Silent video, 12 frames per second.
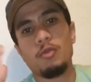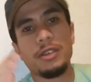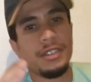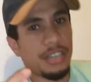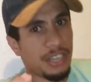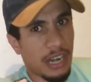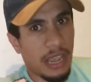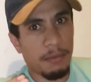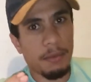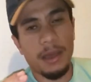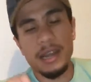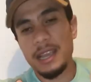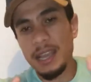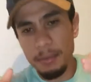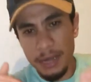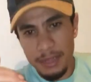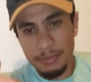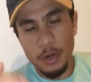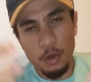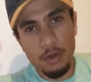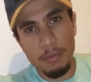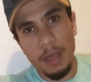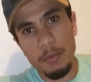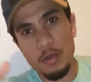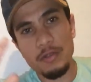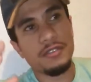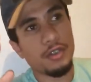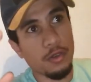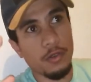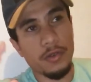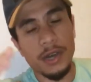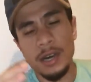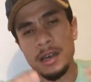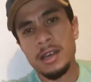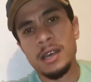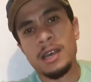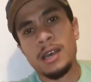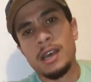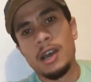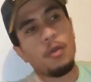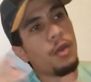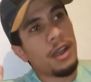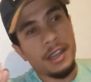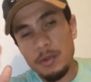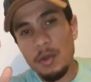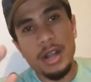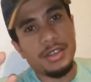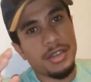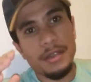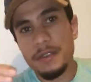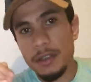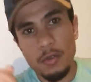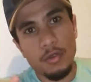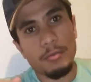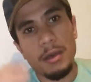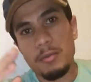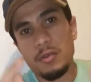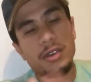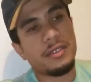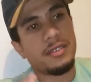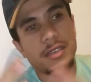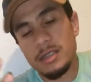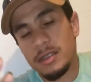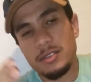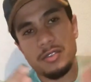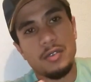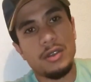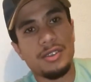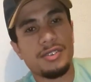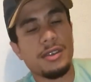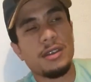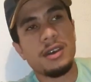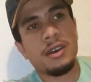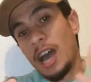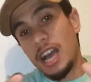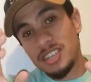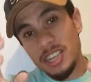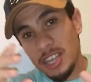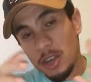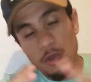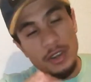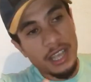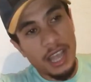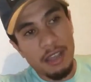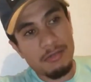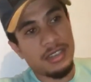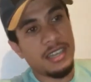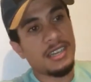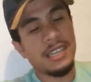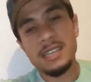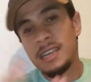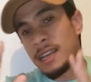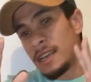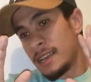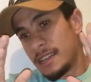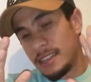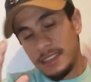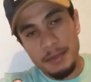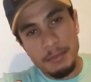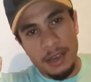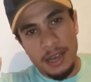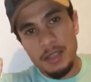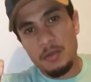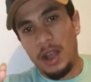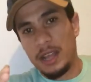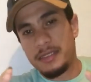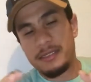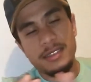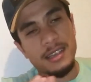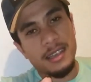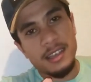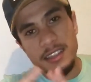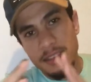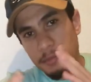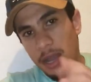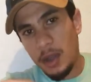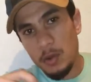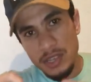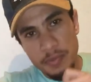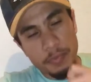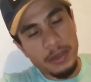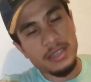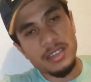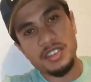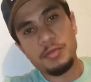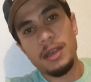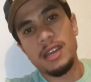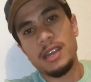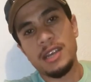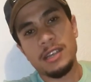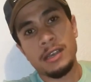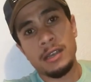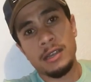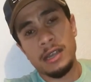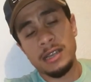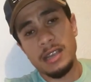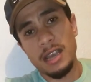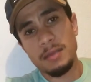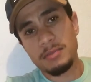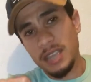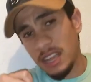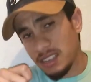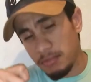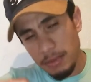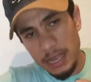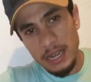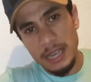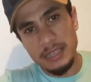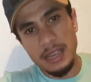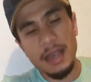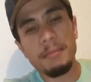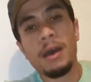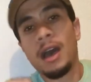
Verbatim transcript: ولا دير شي لعيبه بحال هكا لازم يكون مقبول في الشوفه او اي واحد شاف كيكون مقبول هذا السيد نزو على لا حاجه ضروريه عاوتاني ديما اي واحد هزك ديما حاول تبارطاجي مع آه، الاتعاب تقاسم مع الاتعاب